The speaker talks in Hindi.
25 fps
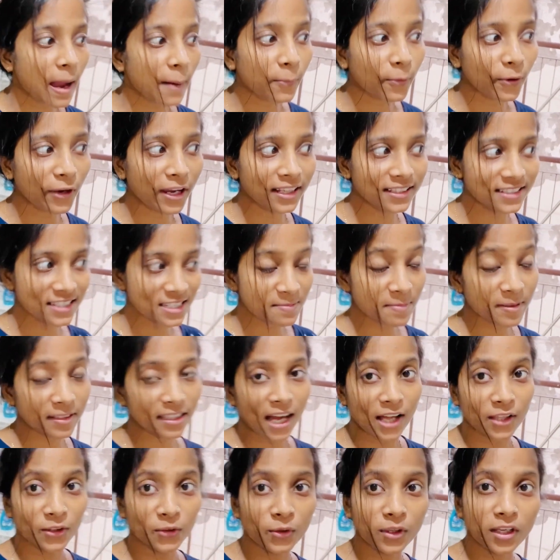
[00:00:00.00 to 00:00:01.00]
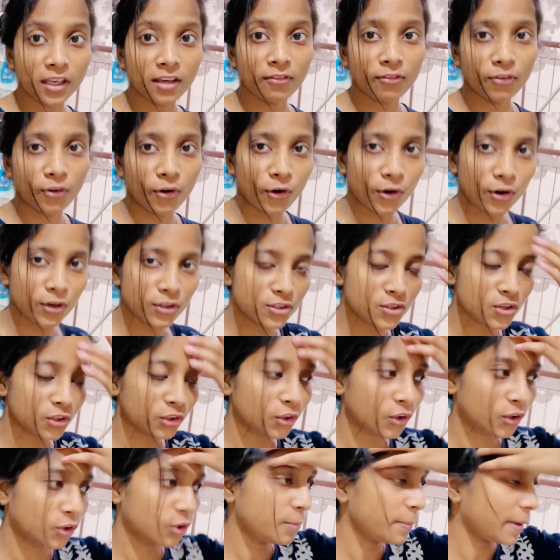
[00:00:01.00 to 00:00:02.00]
आपको एक चीज बता दू की वो जो
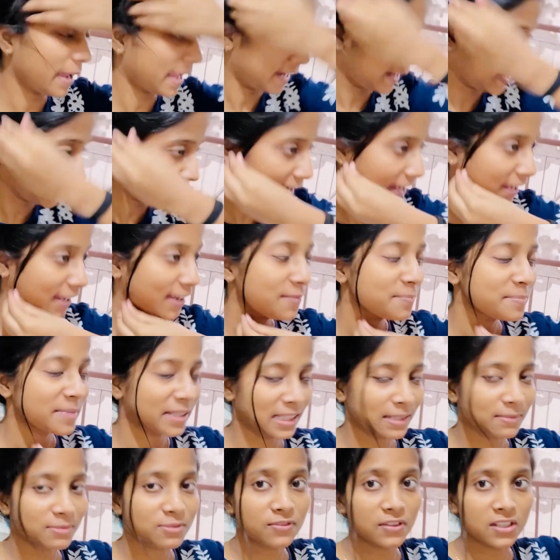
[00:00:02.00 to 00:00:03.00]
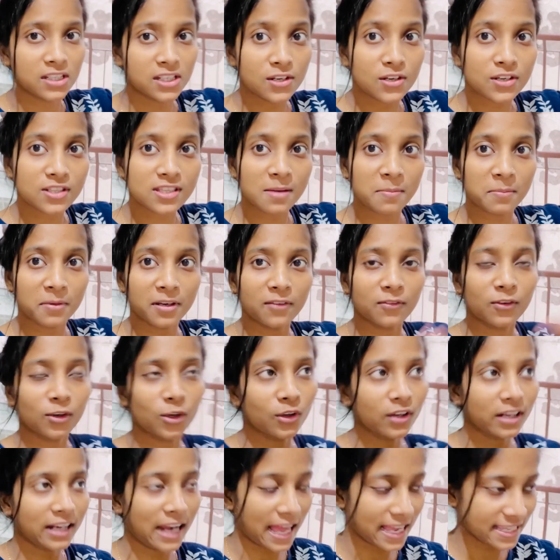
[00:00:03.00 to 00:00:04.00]
दोनों बहने हैं मतलब स्वीटी और समरीन वो
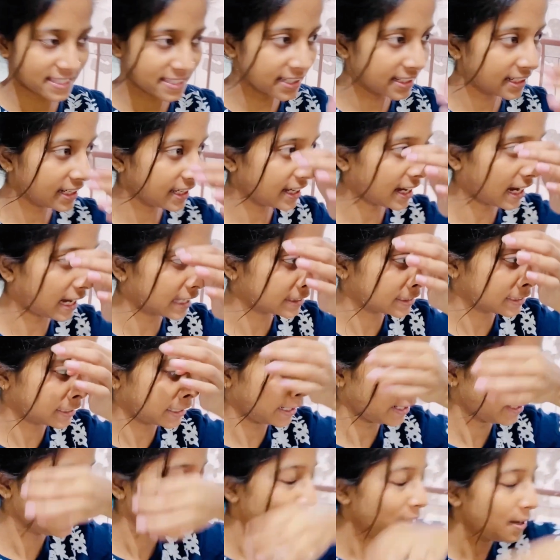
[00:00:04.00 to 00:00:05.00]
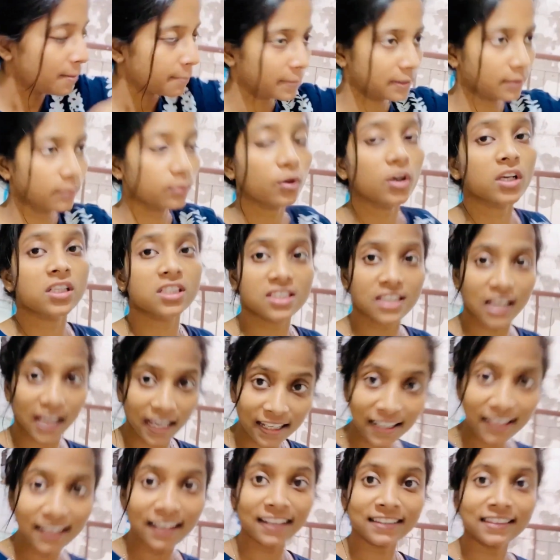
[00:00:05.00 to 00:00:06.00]
लोग लहसन नहीं खाती है मतलब उनको अच्छा
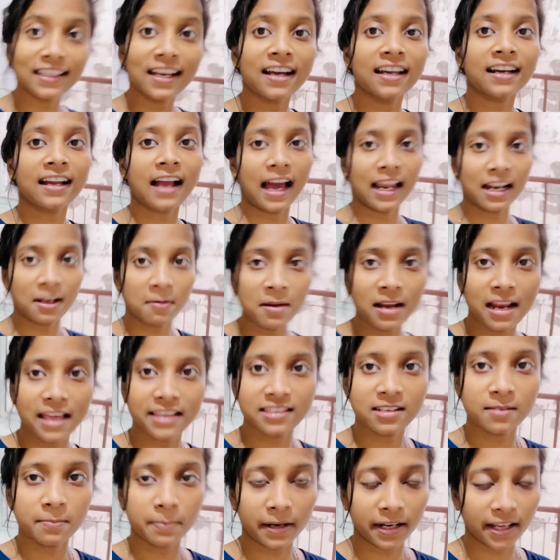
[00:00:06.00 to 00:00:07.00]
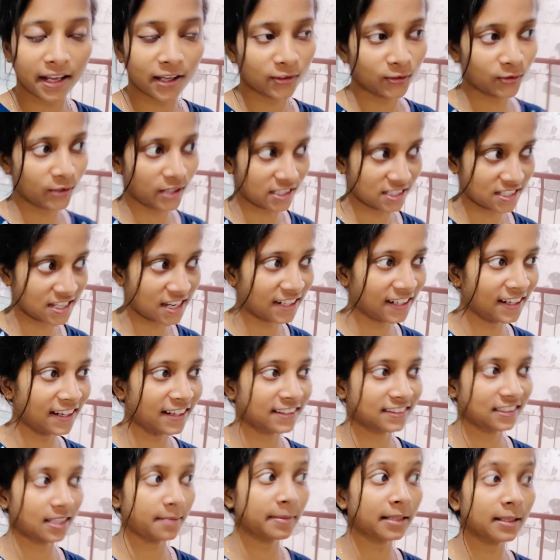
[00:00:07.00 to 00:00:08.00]
ही लगता है अगर खाना में लहसन पड़ गया तो उन्हें अच्छा नहीं
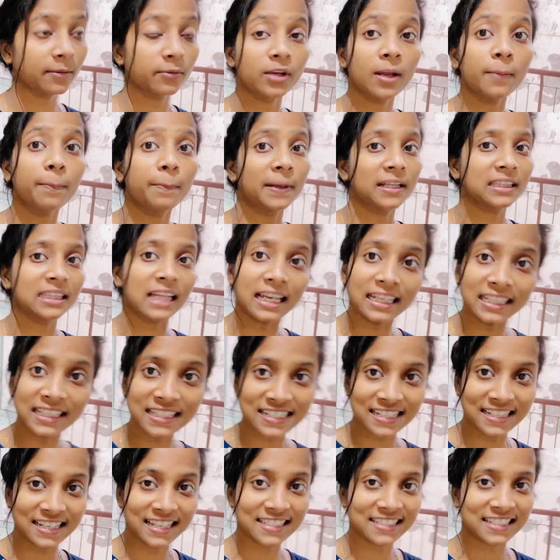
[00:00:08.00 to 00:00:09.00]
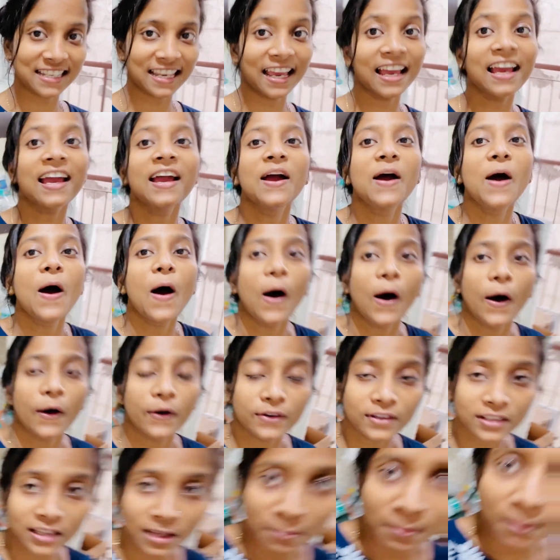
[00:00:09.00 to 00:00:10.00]
लगता है मतलब उन्हें पता नहीं चलना चाहिए और उनकी